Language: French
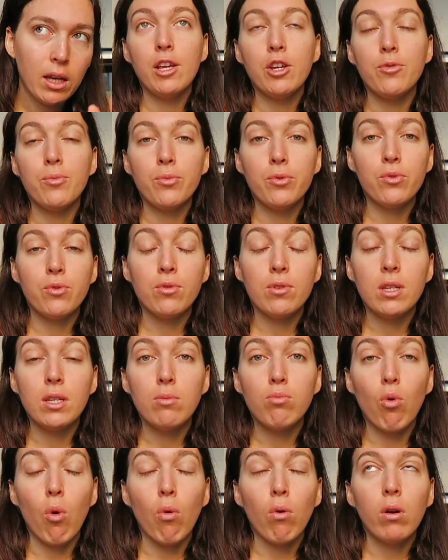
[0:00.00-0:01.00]
Et je me suis
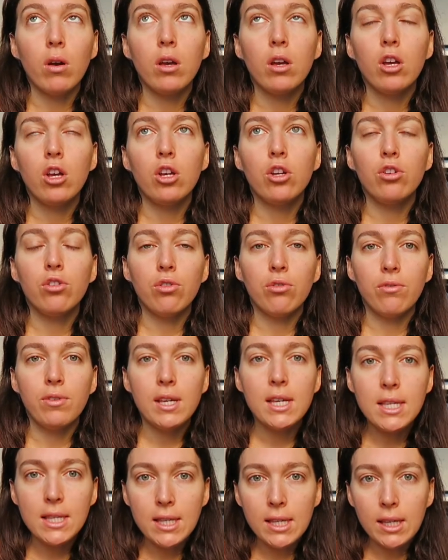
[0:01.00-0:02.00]
dit, bon, je
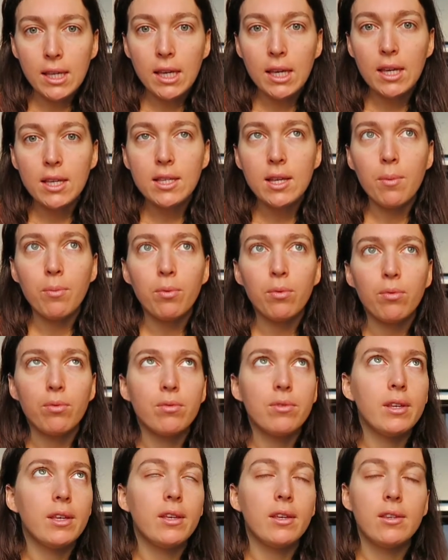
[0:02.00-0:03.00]
vais essayer, ça peut,
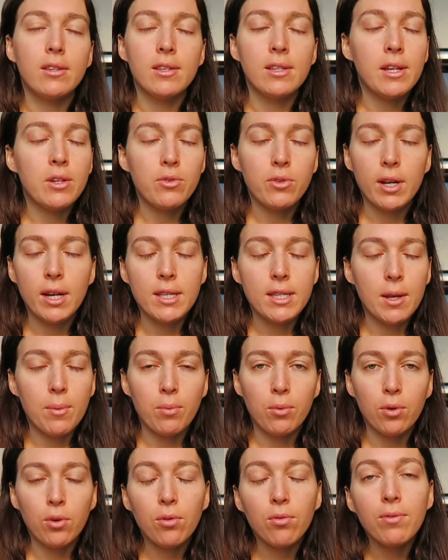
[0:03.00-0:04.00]
c'est naturel, ça
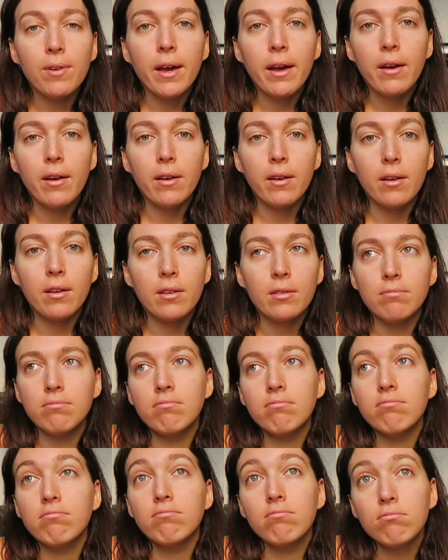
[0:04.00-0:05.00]
peut que faire euh,
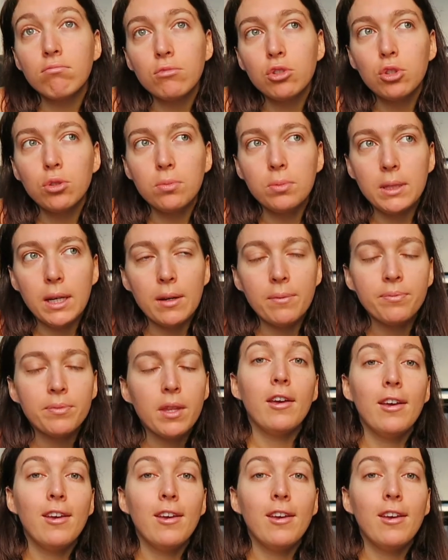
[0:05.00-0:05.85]
du bien.